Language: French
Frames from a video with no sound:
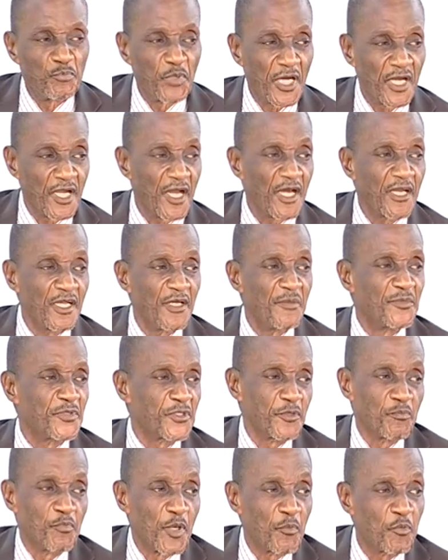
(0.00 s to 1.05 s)
pas carême,
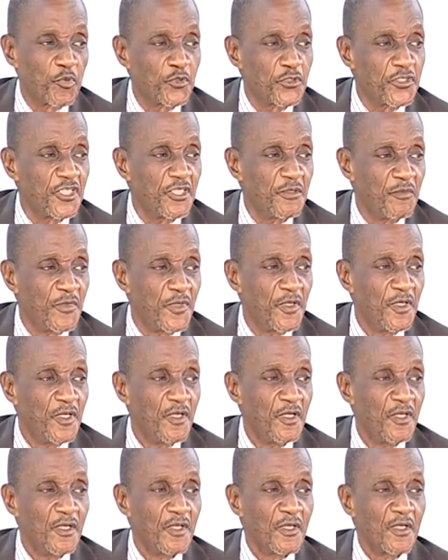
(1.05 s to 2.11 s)
c'est pas possible.
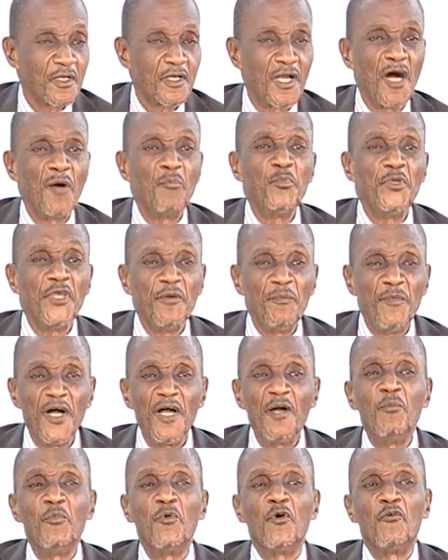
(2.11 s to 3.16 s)
Quand bien
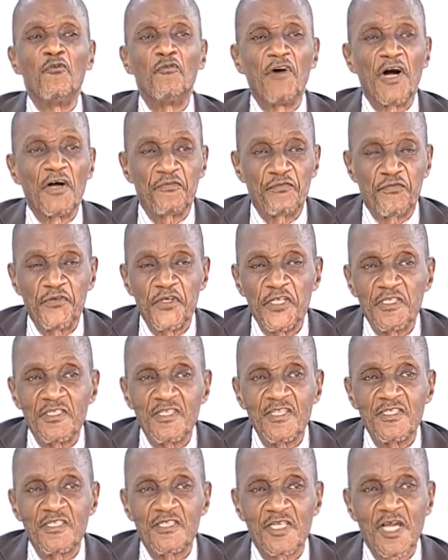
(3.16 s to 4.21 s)
même on va
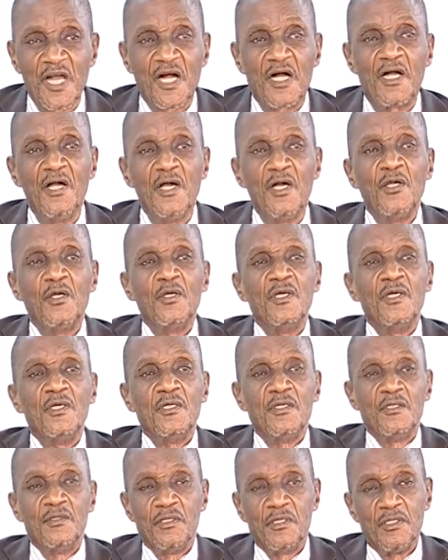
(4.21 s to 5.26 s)
fêter ça
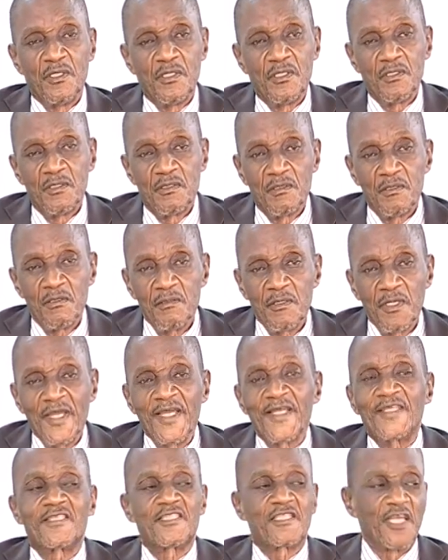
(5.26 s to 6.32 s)
euh,
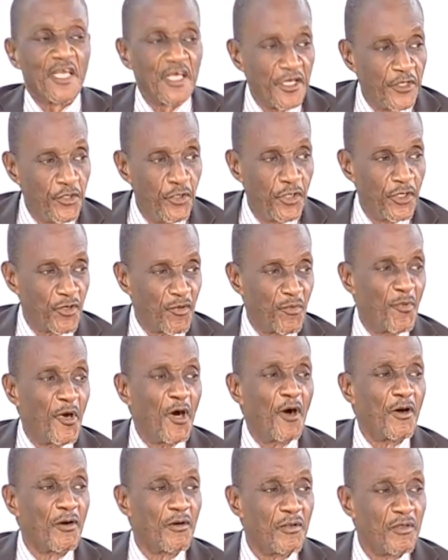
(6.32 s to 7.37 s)

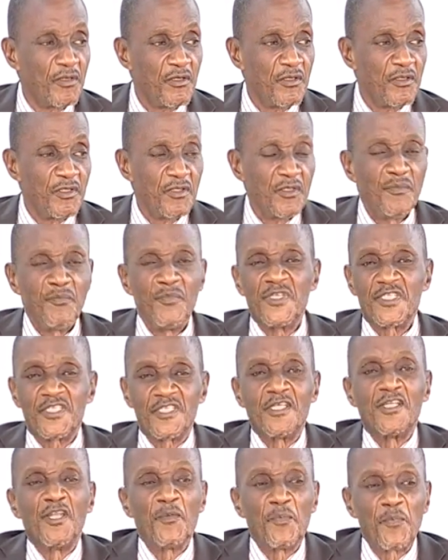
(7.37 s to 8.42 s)
extérieurement, mais
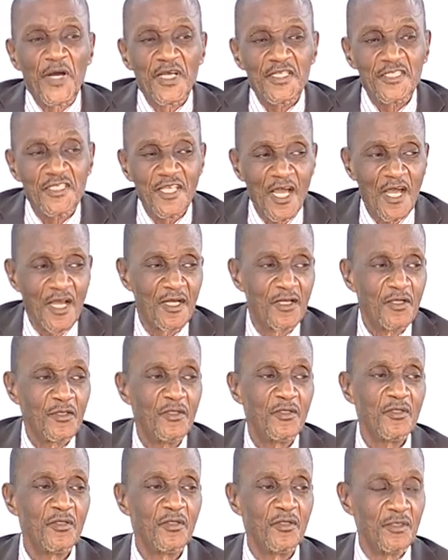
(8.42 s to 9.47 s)
ce n'est pas ça
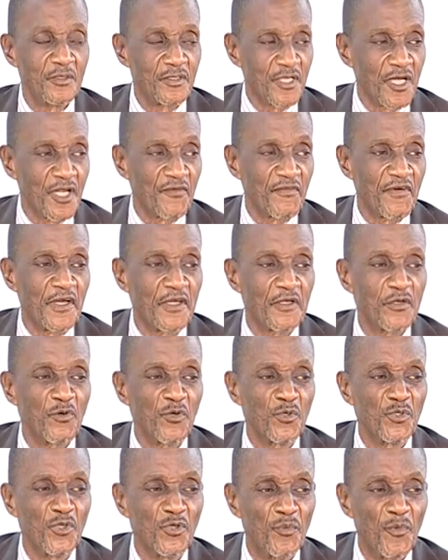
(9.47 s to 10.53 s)
le travail
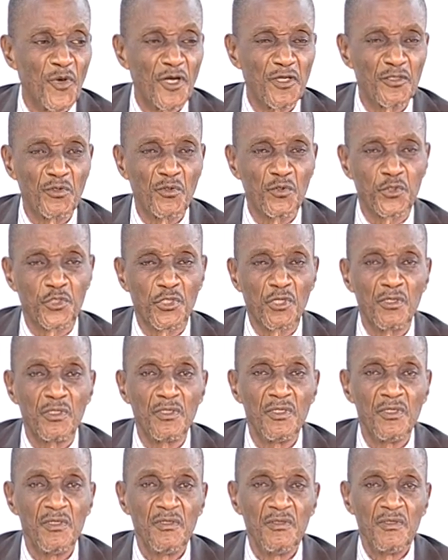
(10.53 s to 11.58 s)
qu'on demande aux gens.
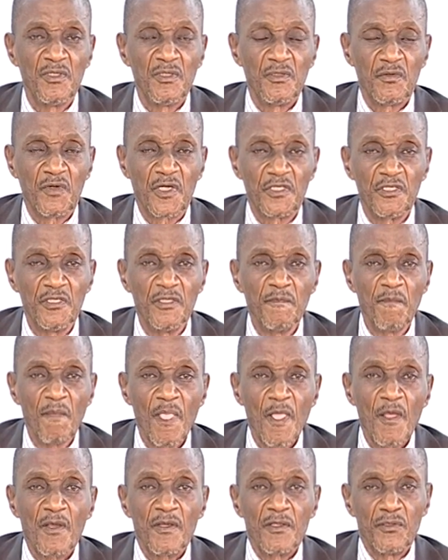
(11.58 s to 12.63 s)
Voyez
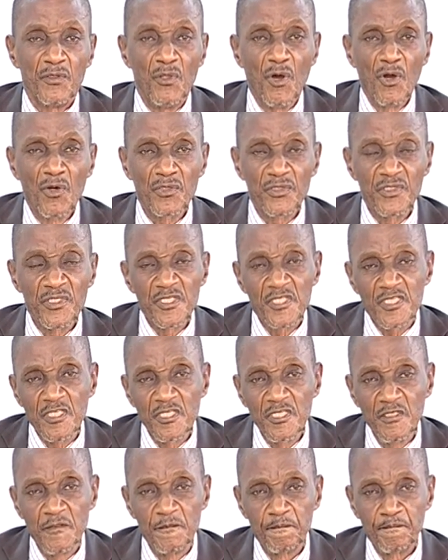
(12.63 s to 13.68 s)
Donc
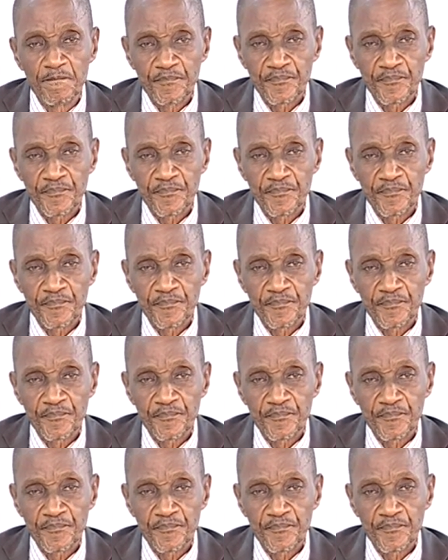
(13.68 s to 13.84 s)
ici,